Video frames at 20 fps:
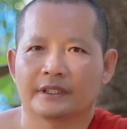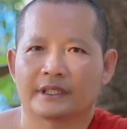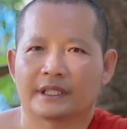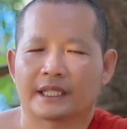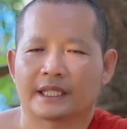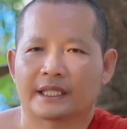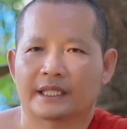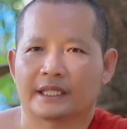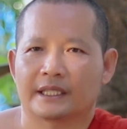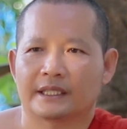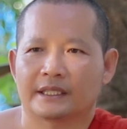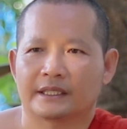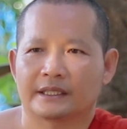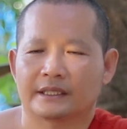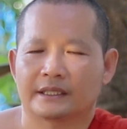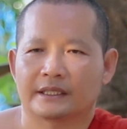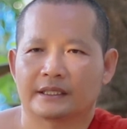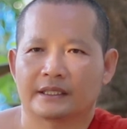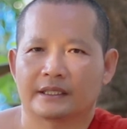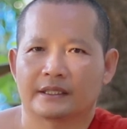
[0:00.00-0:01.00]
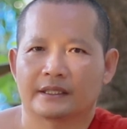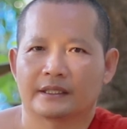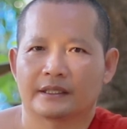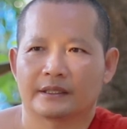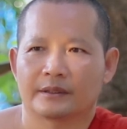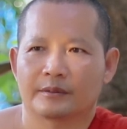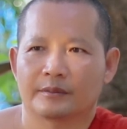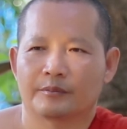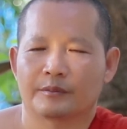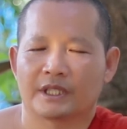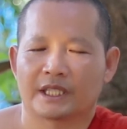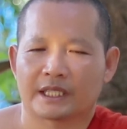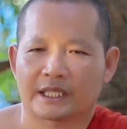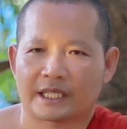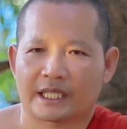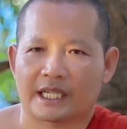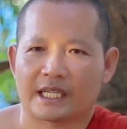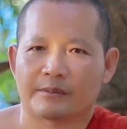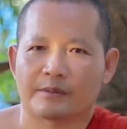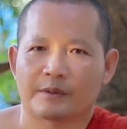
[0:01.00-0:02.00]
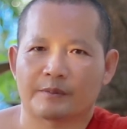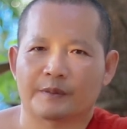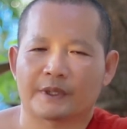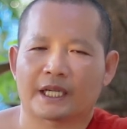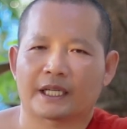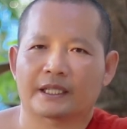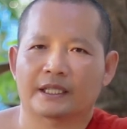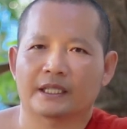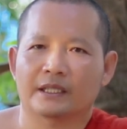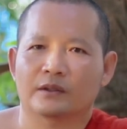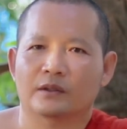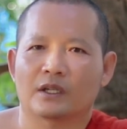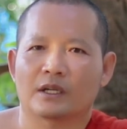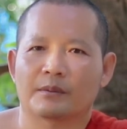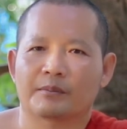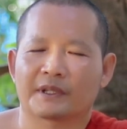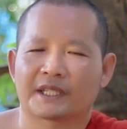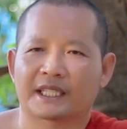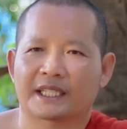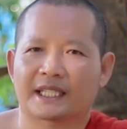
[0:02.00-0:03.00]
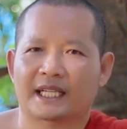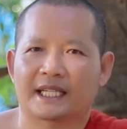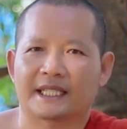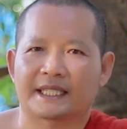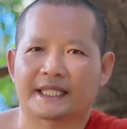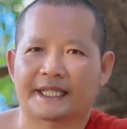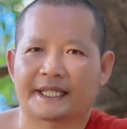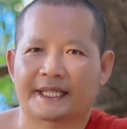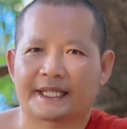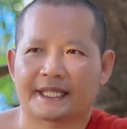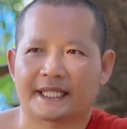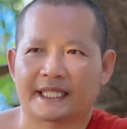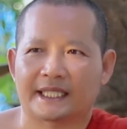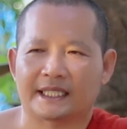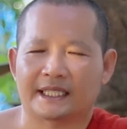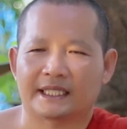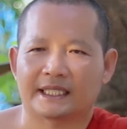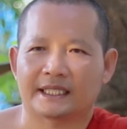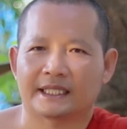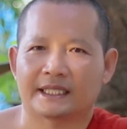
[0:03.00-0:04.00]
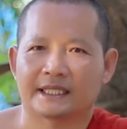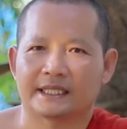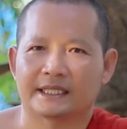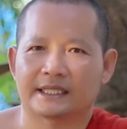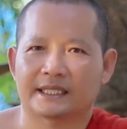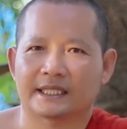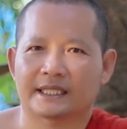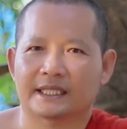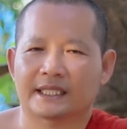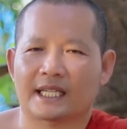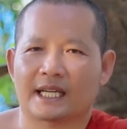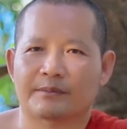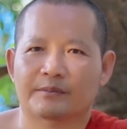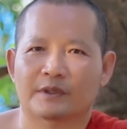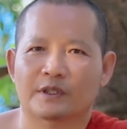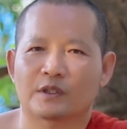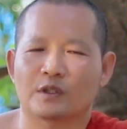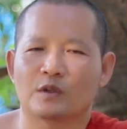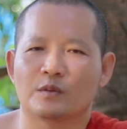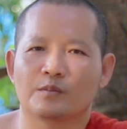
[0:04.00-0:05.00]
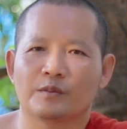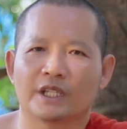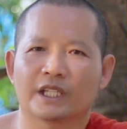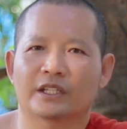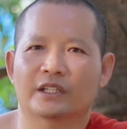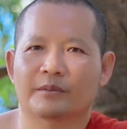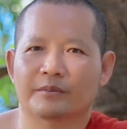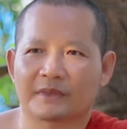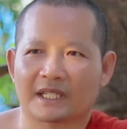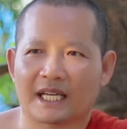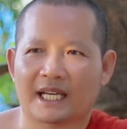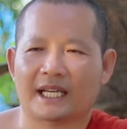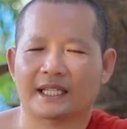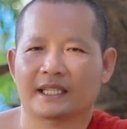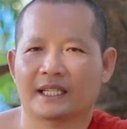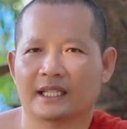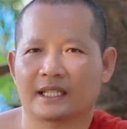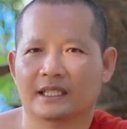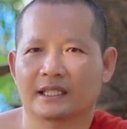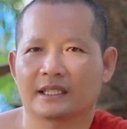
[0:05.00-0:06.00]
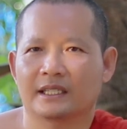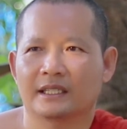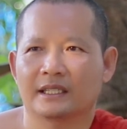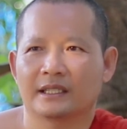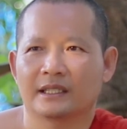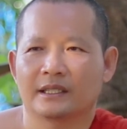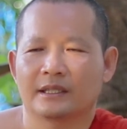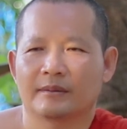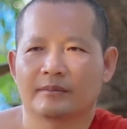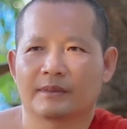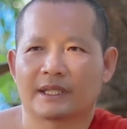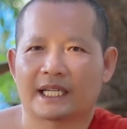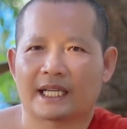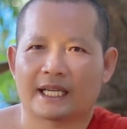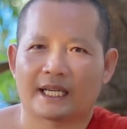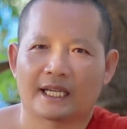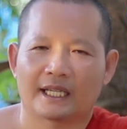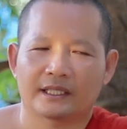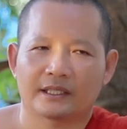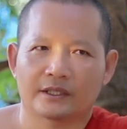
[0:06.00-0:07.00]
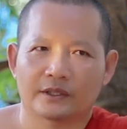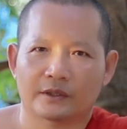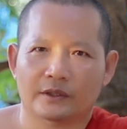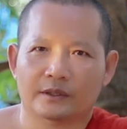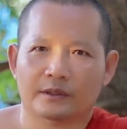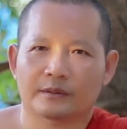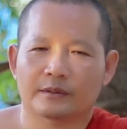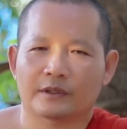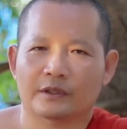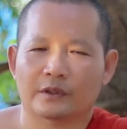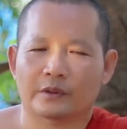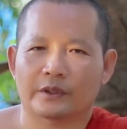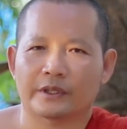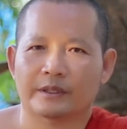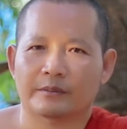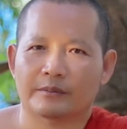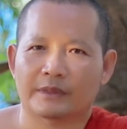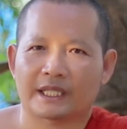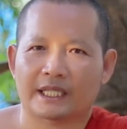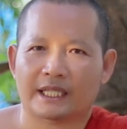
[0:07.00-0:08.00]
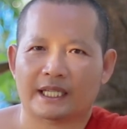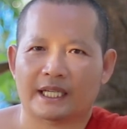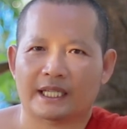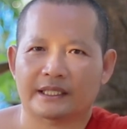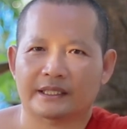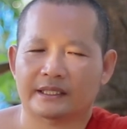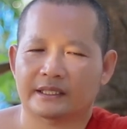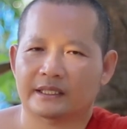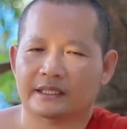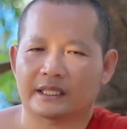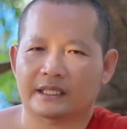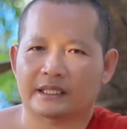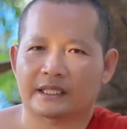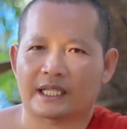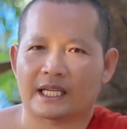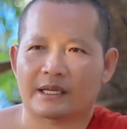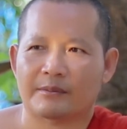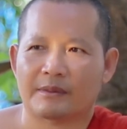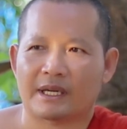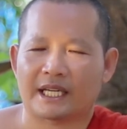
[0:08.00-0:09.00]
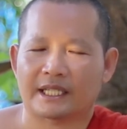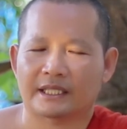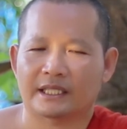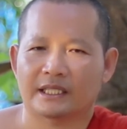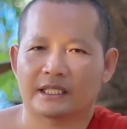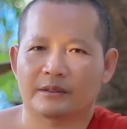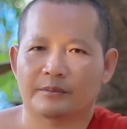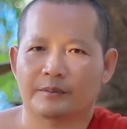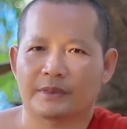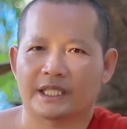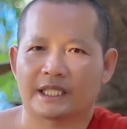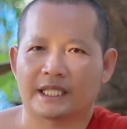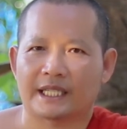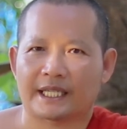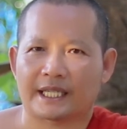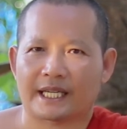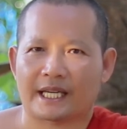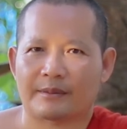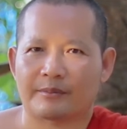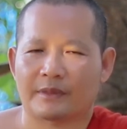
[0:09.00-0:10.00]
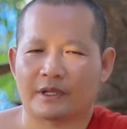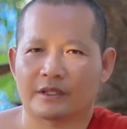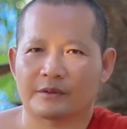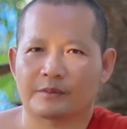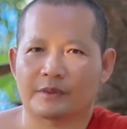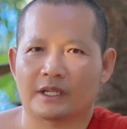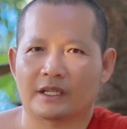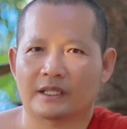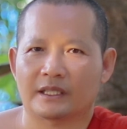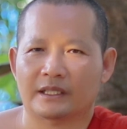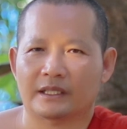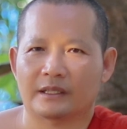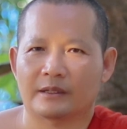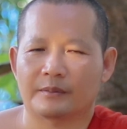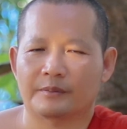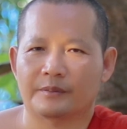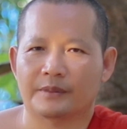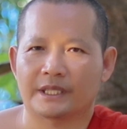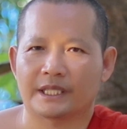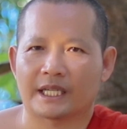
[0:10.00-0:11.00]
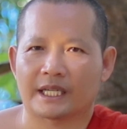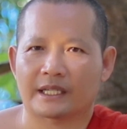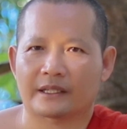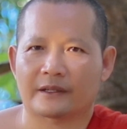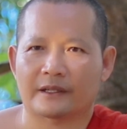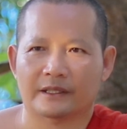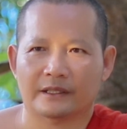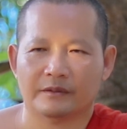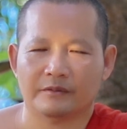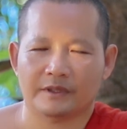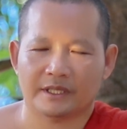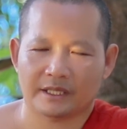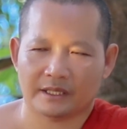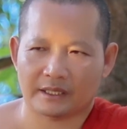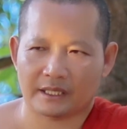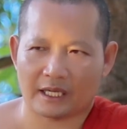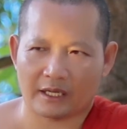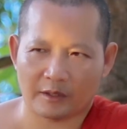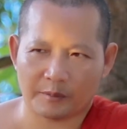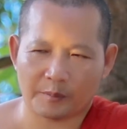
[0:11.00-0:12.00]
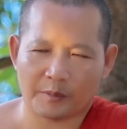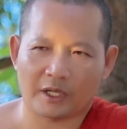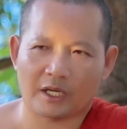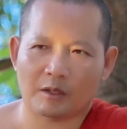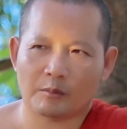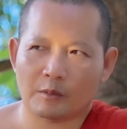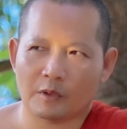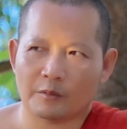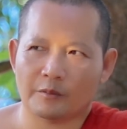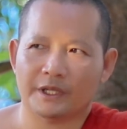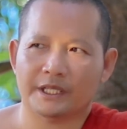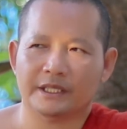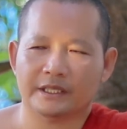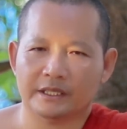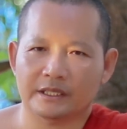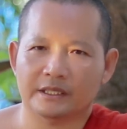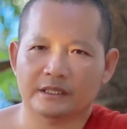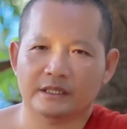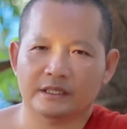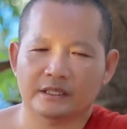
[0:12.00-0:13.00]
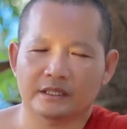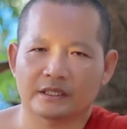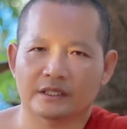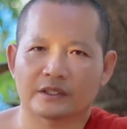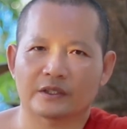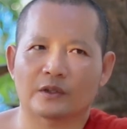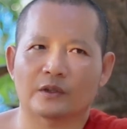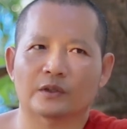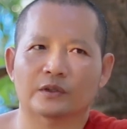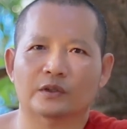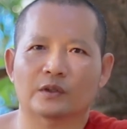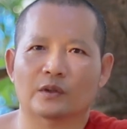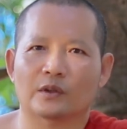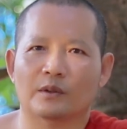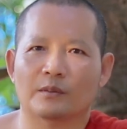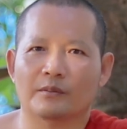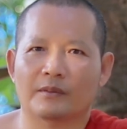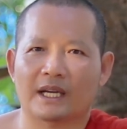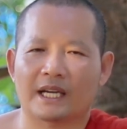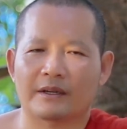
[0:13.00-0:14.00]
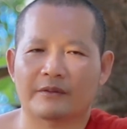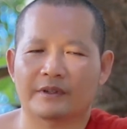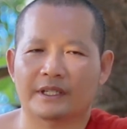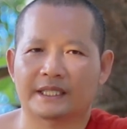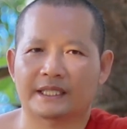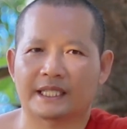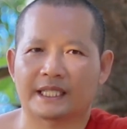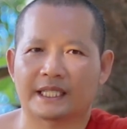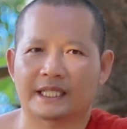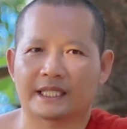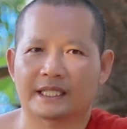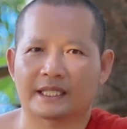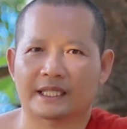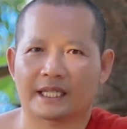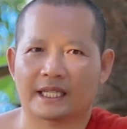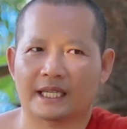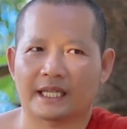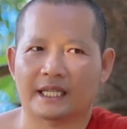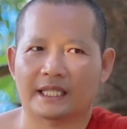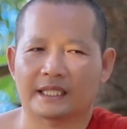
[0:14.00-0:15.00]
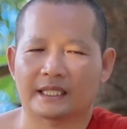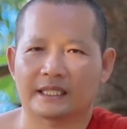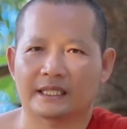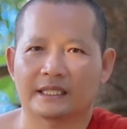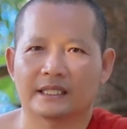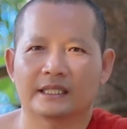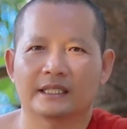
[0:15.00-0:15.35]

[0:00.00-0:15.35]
là ngày miền cao bột bật tới nọ mọi cái đời cả hai chẳng cam nó cứ miên nằm nát nè mình ai rốt ruột mình ai từ nào bàn đến là về để cam ỏi phó ông bự cọ nó về ỏi phó một bánh cứ rong tốc lùm bạ về tận địa nàng ai